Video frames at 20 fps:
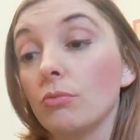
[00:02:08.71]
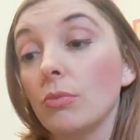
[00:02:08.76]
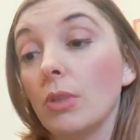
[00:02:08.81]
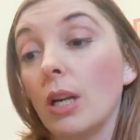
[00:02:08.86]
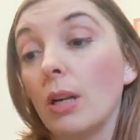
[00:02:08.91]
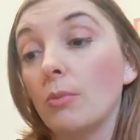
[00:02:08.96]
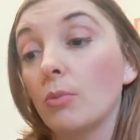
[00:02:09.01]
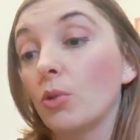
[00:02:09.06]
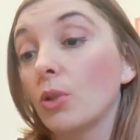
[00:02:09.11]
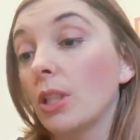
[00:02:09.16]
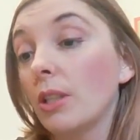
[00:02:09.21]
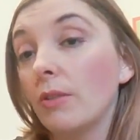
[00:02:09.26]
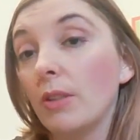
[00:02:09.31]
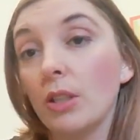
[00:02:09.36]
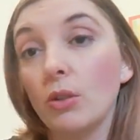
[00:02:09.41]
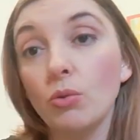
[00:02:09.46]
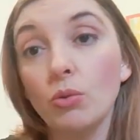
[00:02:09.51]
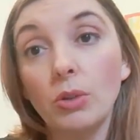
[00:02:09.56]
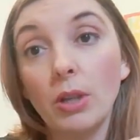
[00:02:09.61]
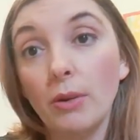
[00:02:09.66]
un mot qui va
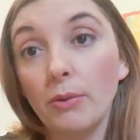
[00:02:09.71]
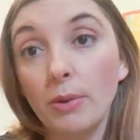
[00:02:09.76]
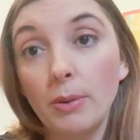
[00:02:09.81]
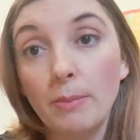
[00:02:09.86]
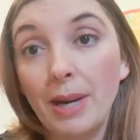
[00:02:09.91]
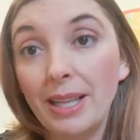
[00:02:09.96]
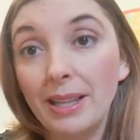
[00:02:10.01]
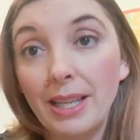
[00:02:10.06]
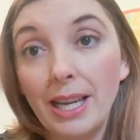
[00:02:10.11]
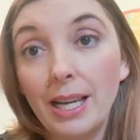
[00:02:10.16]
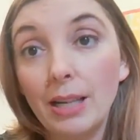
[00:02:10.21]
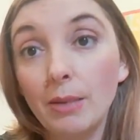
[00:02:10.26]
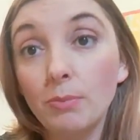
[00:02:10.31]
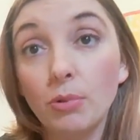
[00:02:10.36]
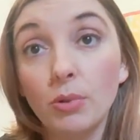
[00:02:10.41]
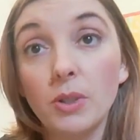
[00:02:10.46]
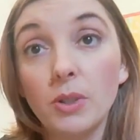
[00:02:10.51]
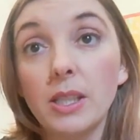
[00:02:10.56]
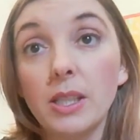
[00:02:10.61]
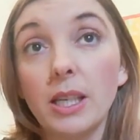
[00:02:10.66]
être tout à fait banal
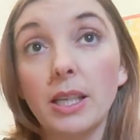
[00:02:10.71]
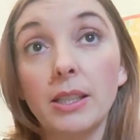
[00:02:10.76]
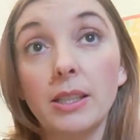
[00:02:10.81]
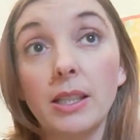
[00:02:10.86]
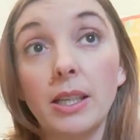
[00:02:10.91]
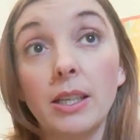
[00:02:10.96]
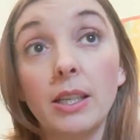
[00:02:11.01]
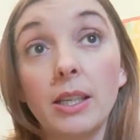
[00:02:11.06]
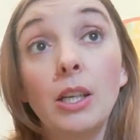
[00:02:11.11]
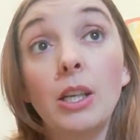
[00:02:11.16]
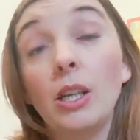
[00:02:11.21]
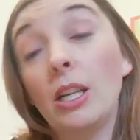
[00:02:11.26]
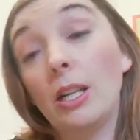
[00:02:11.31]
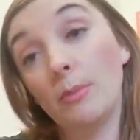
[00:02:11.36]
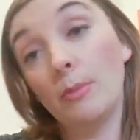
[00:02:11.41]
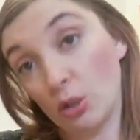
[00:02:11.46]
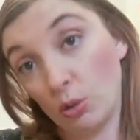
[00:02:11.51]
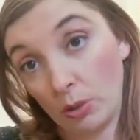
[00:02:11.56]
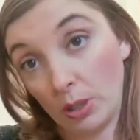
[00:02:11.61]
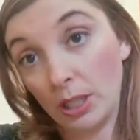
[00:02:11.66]
pour certains, la
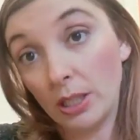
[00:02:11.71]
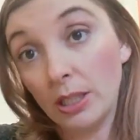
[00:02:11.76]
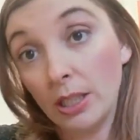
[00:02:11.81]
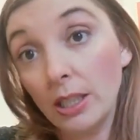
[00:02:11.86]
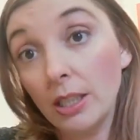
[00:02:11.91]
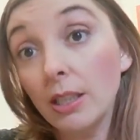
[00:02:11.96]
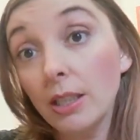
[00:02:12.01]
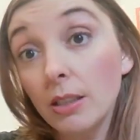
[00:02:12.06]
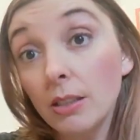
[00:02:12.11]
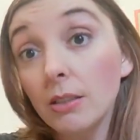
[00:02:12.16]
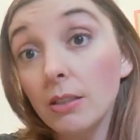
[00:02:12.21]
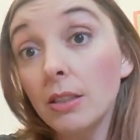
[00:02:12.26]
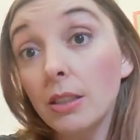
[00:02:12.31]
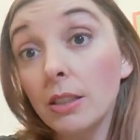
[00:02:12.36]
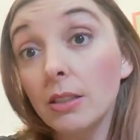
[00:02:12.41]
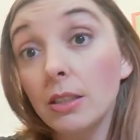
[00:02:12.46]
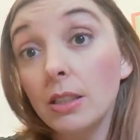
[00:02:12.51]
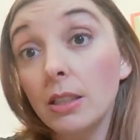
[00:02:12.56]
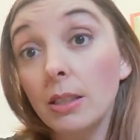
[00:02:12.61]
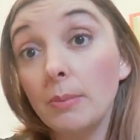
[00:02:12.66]
majorité
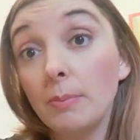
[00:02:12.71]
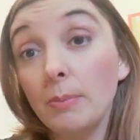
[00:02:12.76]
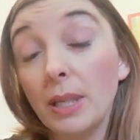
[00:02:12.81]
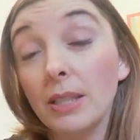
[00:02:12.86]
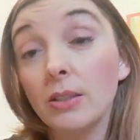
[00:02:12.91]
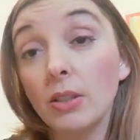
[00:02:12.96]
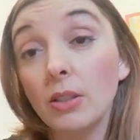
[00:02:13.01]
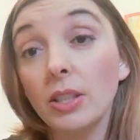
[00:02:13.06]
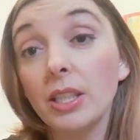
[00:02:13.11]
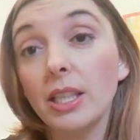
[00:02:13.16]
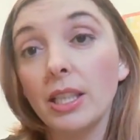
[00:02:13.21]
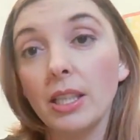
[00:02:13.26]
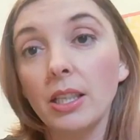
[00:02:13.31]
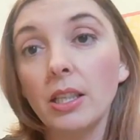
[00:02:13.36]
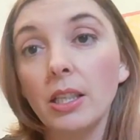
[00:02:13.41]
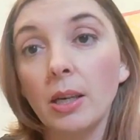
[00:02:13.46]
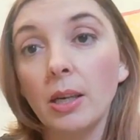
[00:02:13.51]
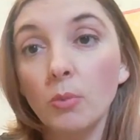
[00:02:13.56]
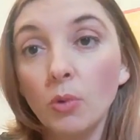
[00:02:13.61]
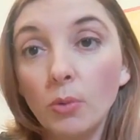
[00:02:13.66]
des personnes héritent
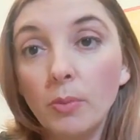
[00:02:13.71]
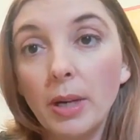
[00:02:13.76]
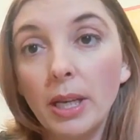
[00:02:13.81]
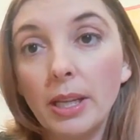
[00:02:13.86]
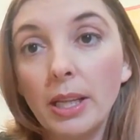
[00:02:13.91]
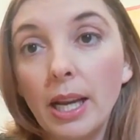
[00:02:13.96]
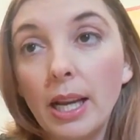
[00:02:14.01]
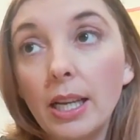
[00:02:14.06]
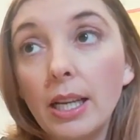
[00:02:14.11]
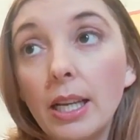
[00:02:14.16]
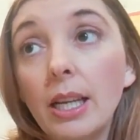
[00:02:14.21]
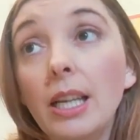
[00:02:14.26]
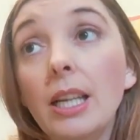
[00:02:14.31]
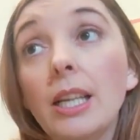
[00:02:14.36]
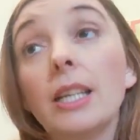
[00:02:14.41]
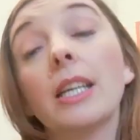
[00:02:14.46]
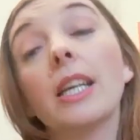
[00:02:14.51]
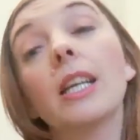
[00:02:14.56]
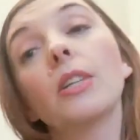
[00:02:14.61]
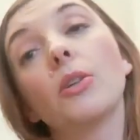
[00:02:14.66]
d'un mot banal,
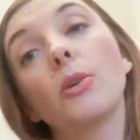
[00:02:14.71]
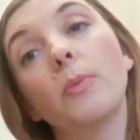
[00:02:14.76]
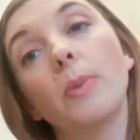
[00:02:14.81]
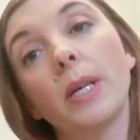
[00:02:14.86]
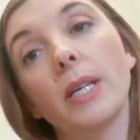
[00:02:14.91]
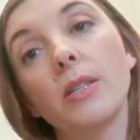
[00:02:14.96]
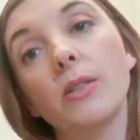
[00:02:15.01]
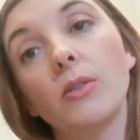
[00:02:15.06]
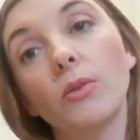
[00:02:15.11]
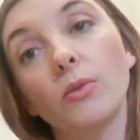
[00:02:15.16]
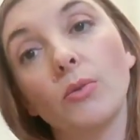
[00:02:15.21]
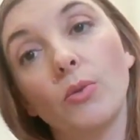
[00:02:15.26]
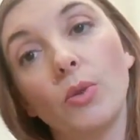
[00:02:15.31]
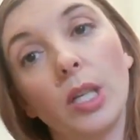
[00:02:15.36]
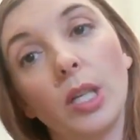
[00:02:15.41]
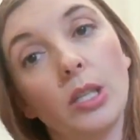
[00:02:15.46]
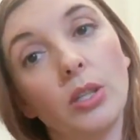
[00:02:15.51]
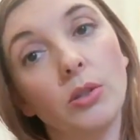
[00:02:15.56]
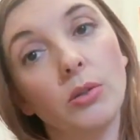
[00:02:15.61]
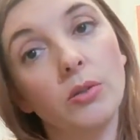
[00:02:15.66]
quelques personnes ont
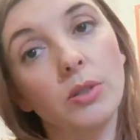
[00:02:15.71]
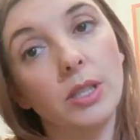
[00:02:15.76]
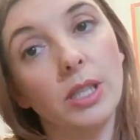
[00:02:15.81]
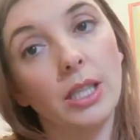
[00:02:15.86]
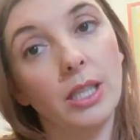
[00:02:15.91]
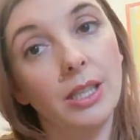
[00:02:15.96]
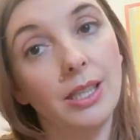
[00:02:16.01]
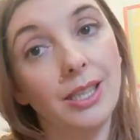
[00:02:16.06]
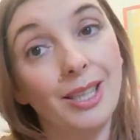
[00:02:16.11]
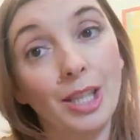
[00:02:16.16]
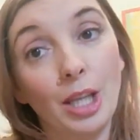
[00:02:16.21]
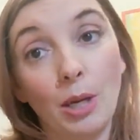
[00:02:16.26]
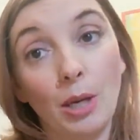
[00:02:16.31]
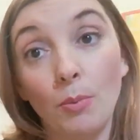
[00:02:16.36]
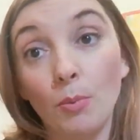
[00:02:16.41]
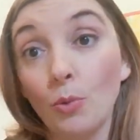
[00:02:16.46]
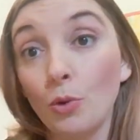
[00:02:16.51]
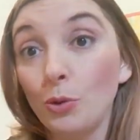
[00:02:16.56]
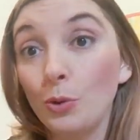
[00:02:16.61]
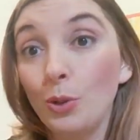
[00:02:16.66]
la chance d'hériter d'un
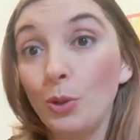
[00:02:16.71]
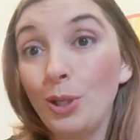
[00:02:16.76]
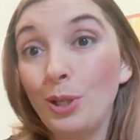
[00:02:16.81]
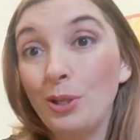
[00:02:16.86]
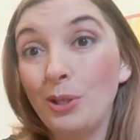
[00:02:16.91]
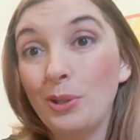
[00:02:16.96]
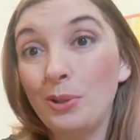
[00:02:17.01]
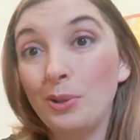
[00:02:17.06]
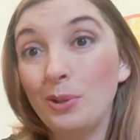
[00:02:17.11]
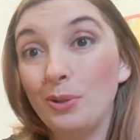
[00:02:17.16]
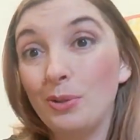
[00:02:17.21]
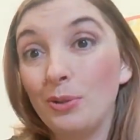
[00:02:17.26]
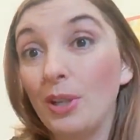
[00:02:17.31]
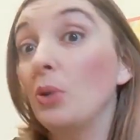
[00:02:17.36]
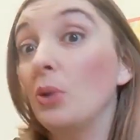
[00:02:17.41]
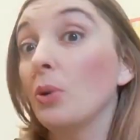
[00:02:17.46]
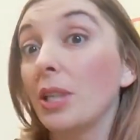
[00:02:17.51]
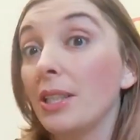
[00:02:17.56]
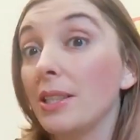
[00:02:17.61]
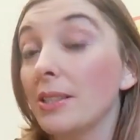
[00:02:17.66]
mot euh,
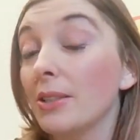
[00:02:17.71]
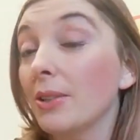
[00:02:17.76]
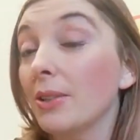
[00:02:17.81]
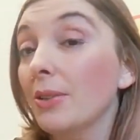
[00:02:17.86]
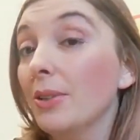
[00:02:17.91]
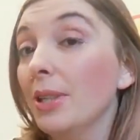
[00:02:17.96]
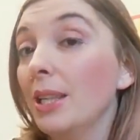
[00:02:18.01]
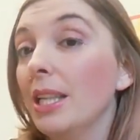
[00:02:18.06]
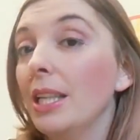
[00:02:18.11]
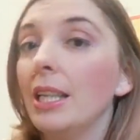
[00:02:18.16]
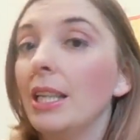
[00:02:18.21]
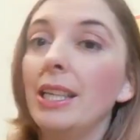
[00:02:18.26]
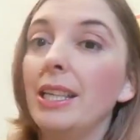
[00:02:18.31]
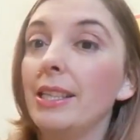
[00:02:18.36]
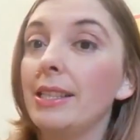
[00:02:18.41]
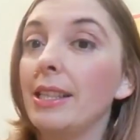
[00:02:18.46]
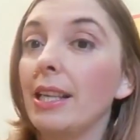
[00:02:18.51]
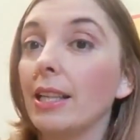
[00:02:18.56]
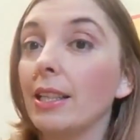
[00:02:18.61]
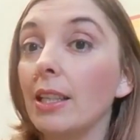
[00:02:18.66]
valorisant, et
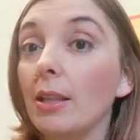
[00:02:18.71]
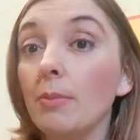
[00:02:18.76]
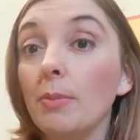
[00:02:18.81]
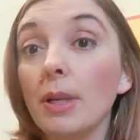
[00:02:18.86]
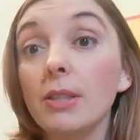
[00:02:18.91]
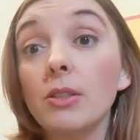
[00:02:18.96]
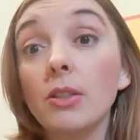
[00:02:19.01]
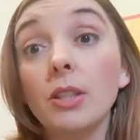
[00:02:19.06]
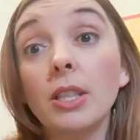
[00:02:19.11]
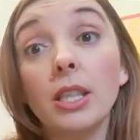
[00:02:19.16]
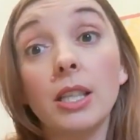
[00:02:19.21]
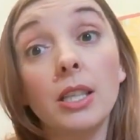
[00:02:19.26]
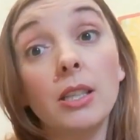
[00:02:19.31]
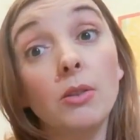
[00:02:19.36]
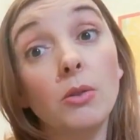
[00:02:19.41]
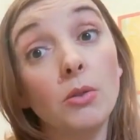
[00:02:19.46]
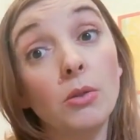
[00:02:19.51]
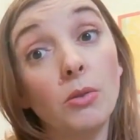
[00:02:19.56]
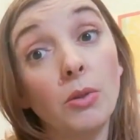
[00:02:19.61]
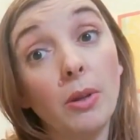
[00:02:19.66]
certaines personnes héritent
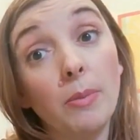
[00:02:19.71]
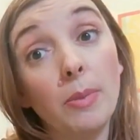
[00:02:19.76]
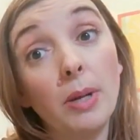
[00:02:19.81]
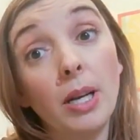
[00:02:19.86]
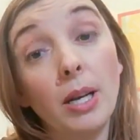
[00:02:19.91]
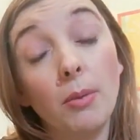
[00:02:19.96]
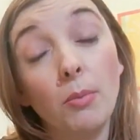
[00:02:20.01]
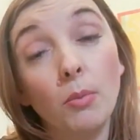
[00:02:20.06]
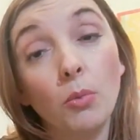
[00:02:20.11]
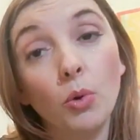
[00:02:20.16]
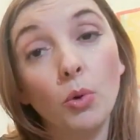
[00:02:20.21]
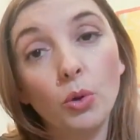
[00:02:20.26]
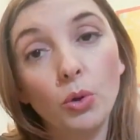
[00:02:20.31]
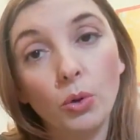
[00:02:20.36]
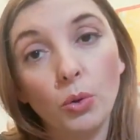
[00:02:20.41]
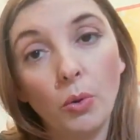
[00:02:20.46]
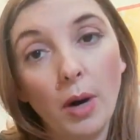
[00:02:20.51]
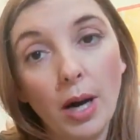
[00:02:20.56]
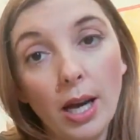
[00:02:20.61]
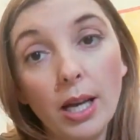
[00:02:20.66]
de ce qu'on appelle un mot
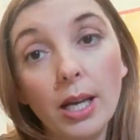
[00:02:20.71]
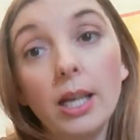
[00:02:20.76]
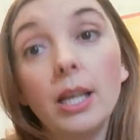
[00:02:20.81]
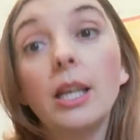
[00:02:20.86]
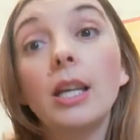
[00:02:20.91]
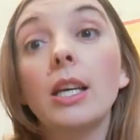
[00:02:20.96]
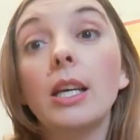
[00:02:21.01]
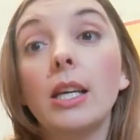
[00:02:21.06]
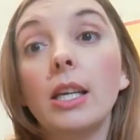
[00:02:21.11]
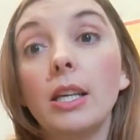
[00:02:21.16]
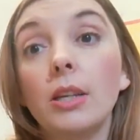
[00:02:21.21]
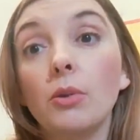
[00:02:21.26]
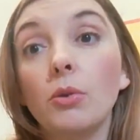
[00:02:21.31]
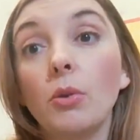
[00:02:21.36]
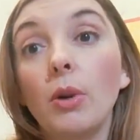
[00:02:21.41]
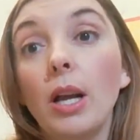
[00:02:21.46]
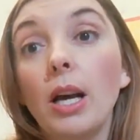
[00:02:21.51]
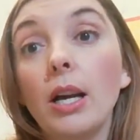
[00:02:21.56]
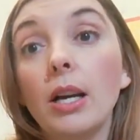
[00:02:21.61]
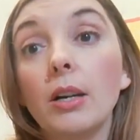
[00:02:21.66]
noir, et de
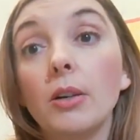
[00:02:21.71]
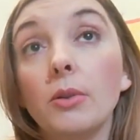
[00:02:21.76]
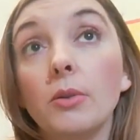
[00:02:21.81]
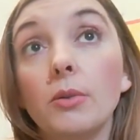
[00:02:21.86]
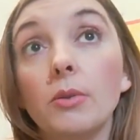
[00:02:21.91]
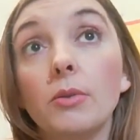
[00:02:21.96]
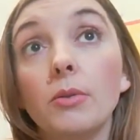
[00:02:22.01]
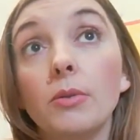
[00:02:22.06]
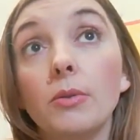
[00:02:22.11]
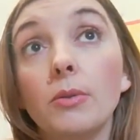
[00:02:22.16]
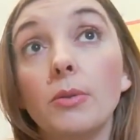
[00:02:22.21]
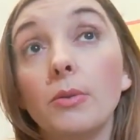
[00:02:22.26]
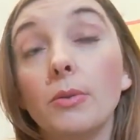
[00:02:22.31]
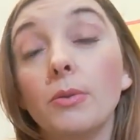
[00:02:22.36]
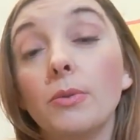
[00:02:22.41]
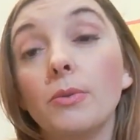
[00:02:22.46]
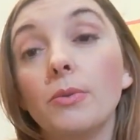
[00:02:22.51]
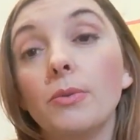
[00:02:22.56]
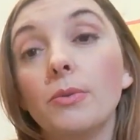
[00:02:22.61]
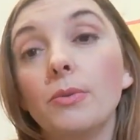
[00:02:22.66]
là
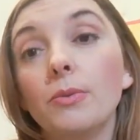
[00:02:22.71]
euh,